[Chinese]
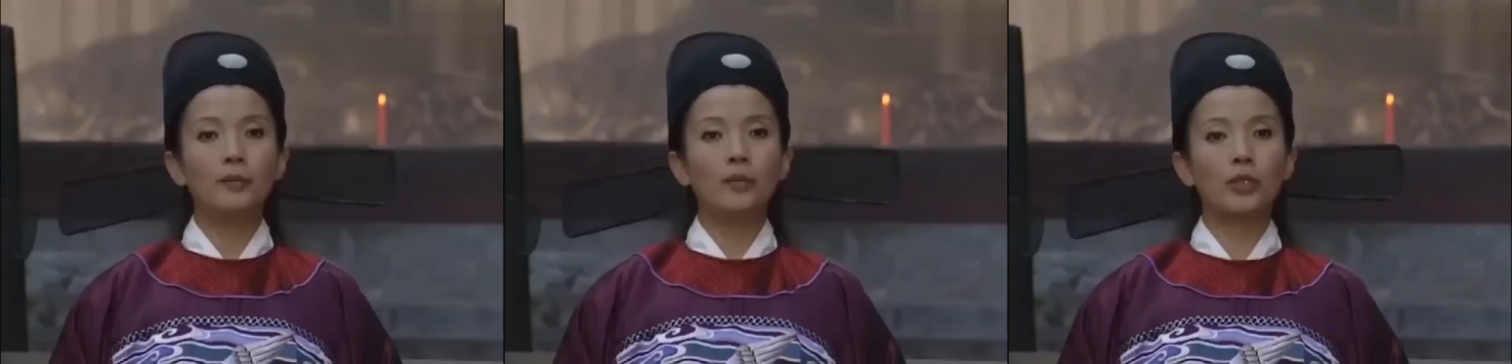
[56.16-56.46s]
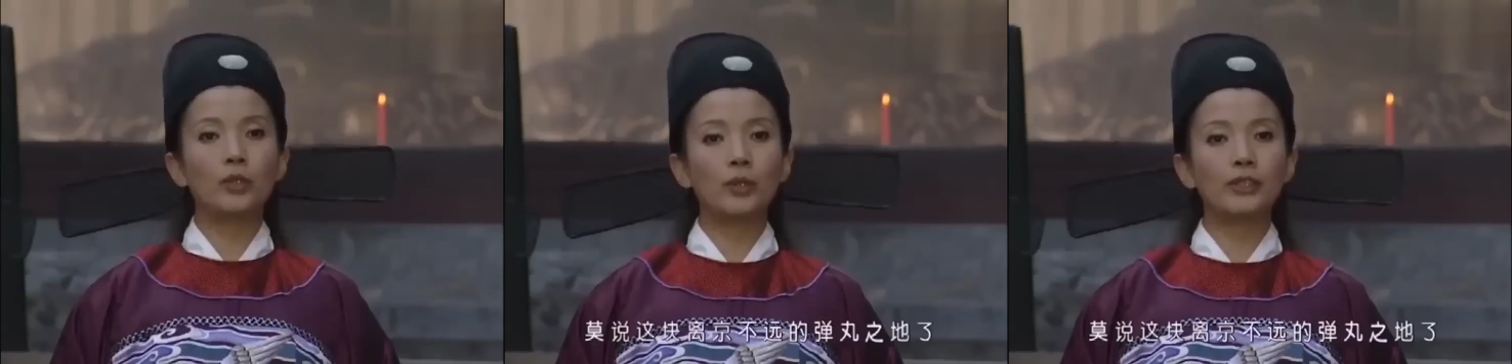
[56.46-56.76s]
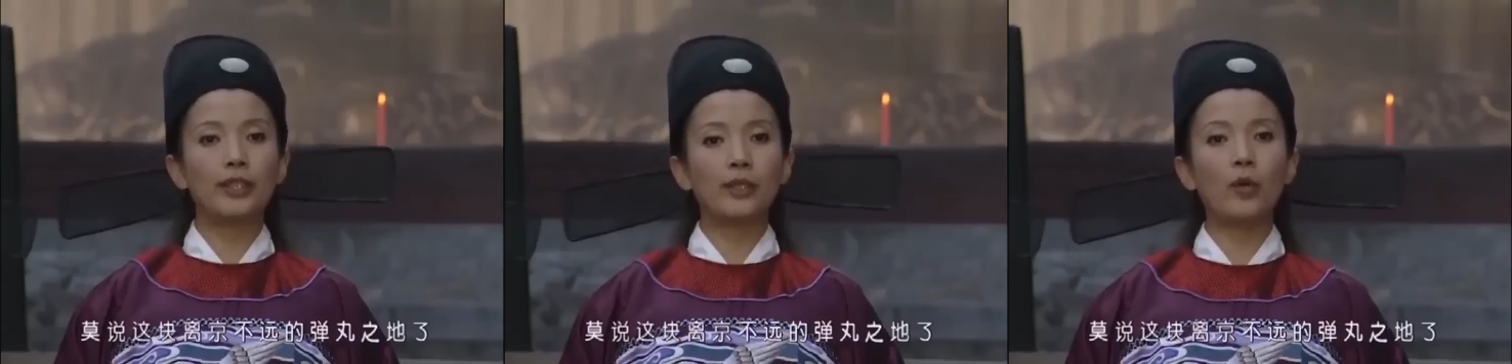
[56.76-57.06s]
莫
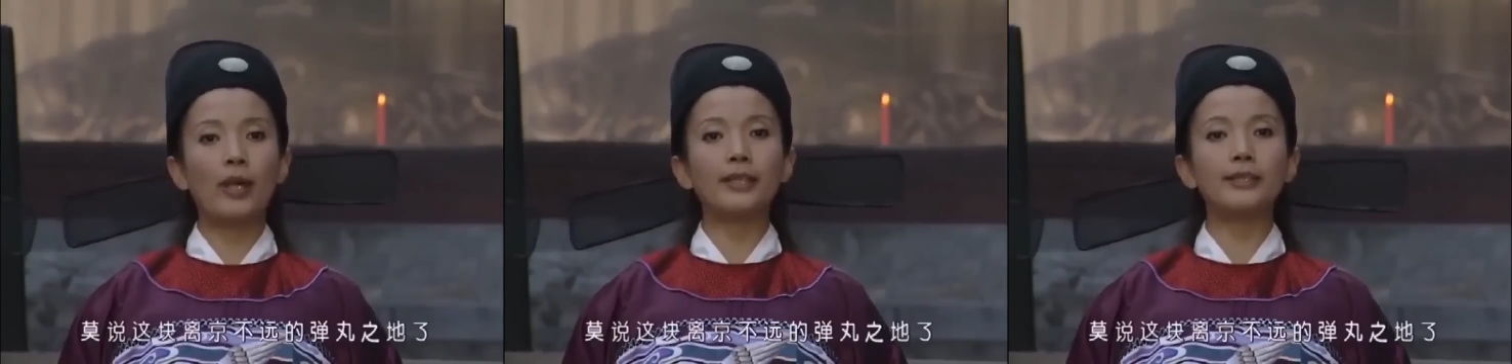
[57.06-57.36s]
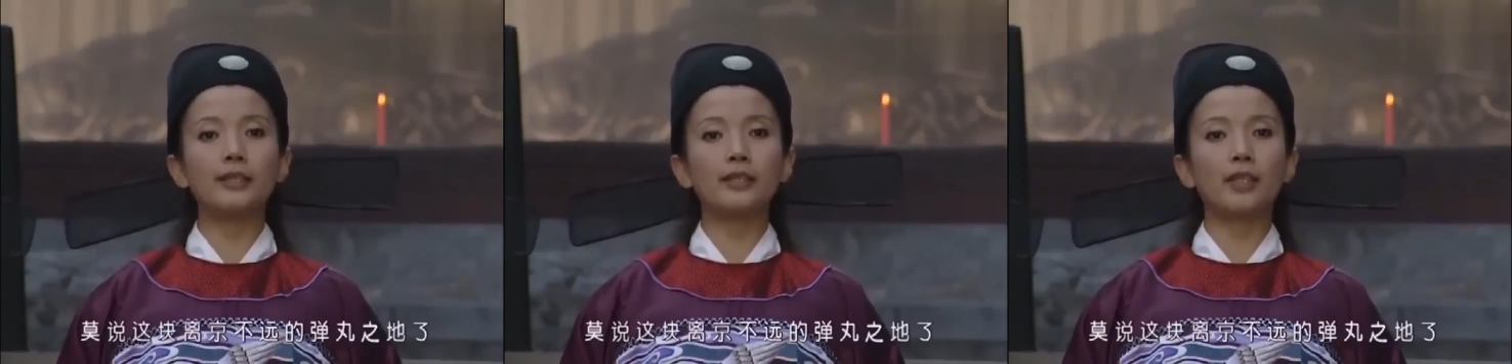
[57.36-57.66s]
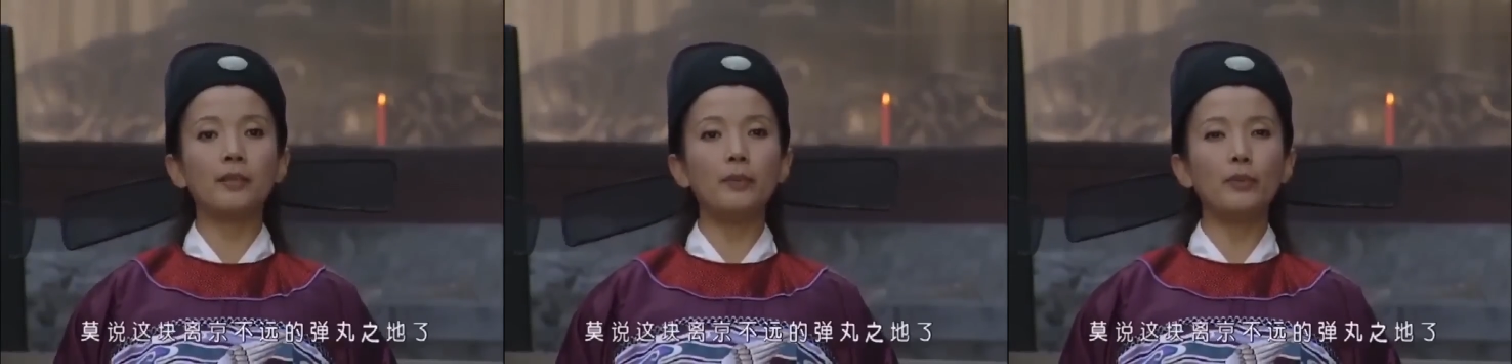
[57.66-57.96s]
说这块离
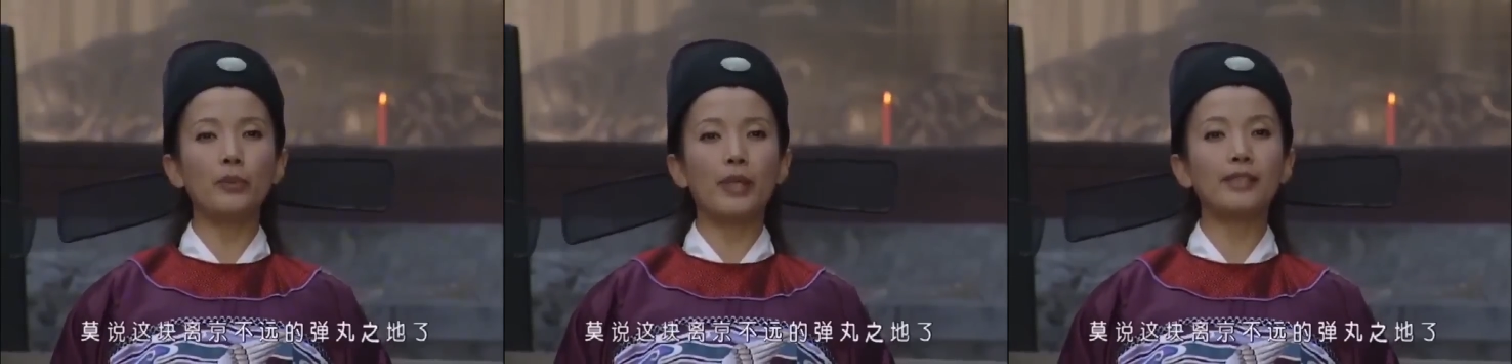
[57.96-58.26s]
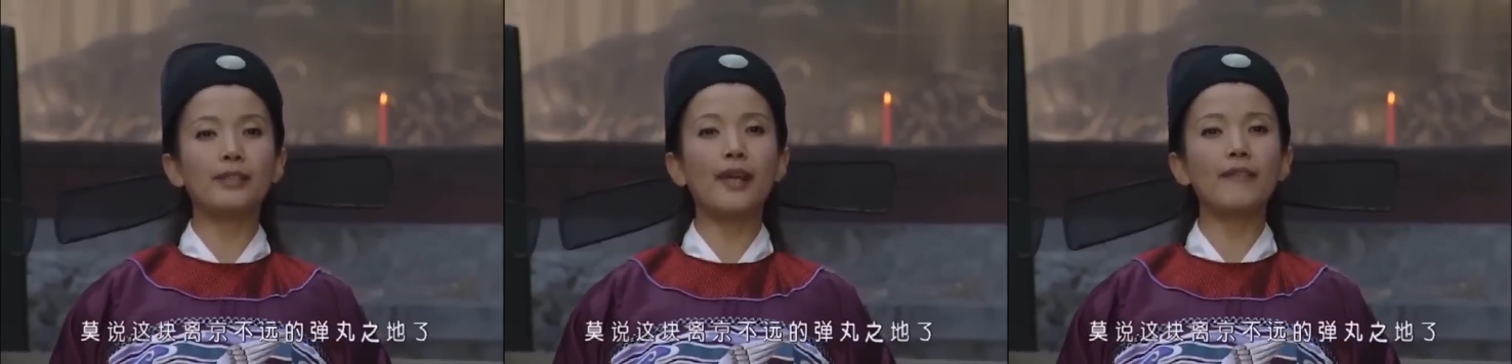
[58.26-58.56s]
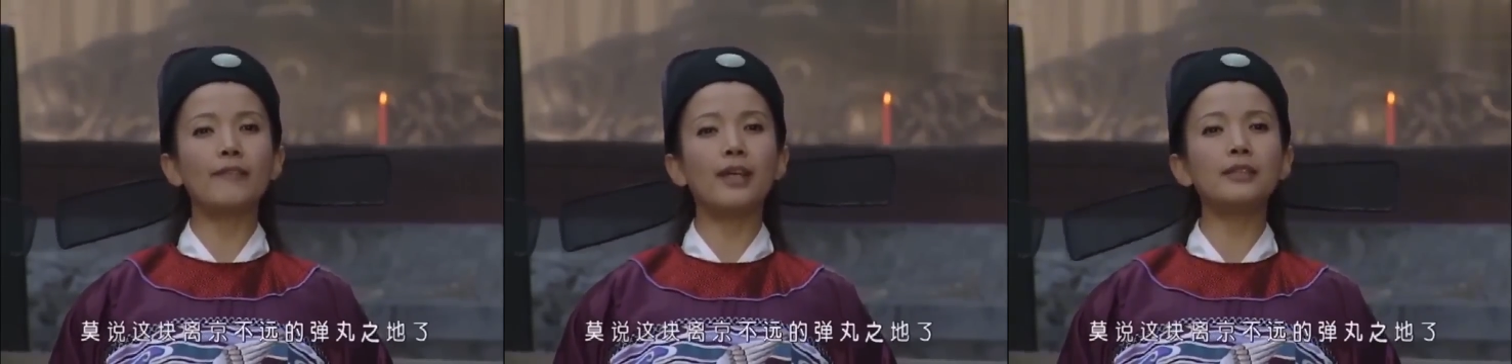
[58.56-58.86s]
京不远的
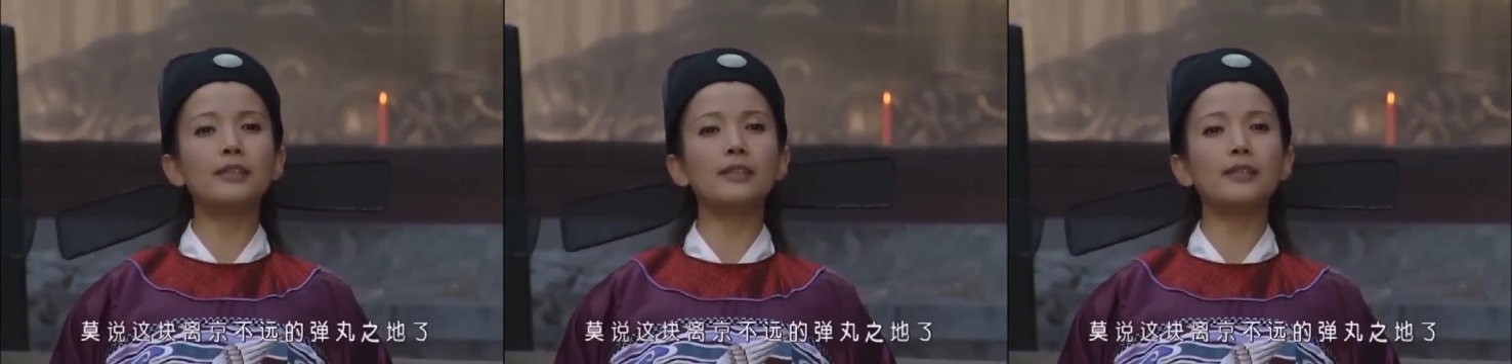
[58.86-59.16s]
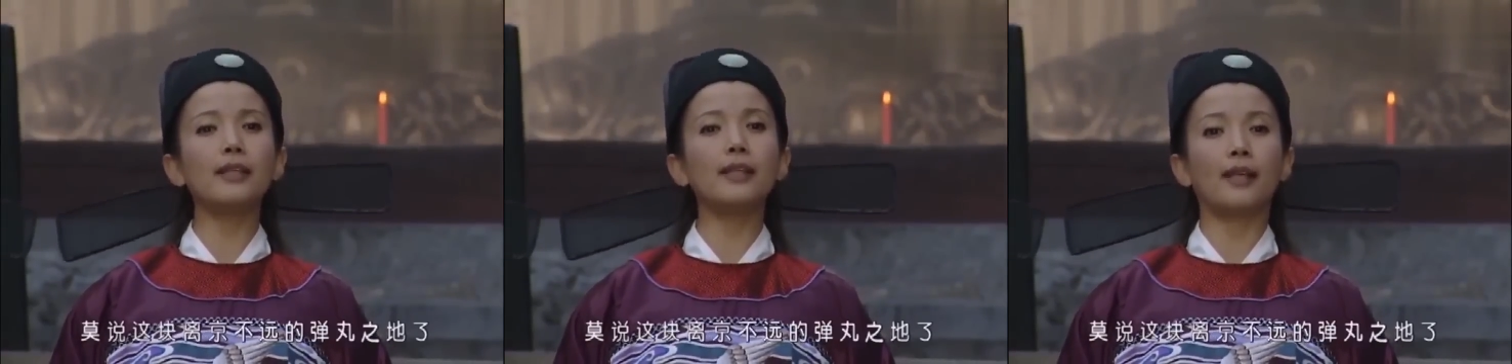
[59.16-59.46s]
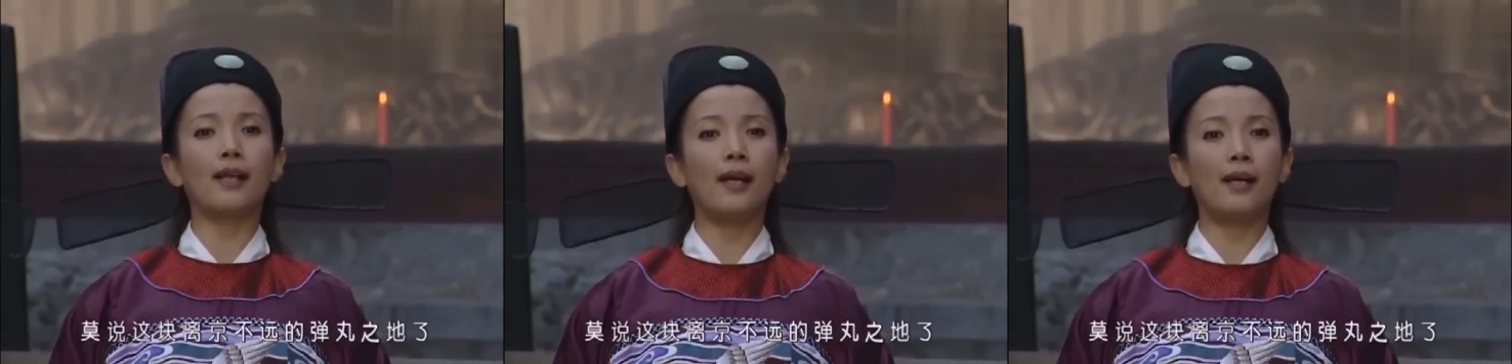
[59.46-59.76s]
弹丸之
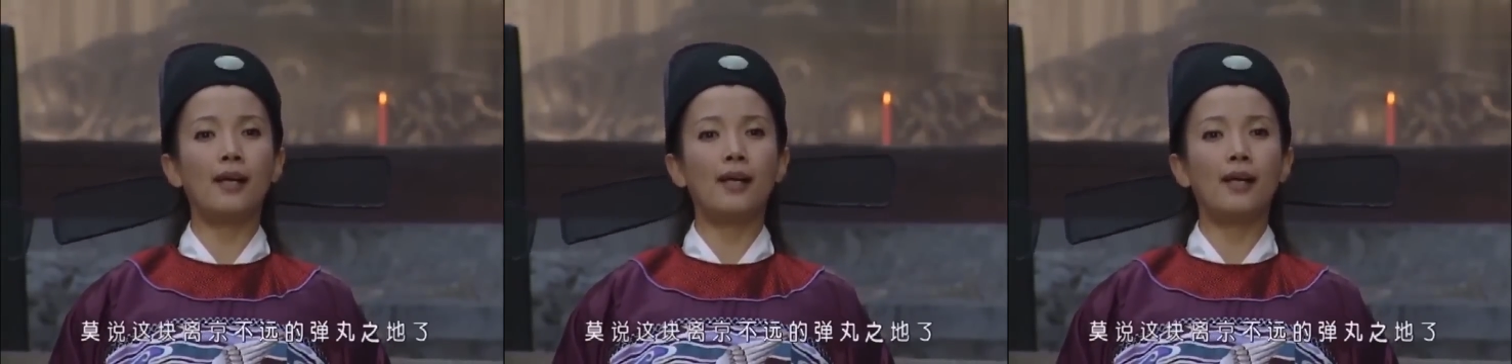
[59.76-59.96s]
地了，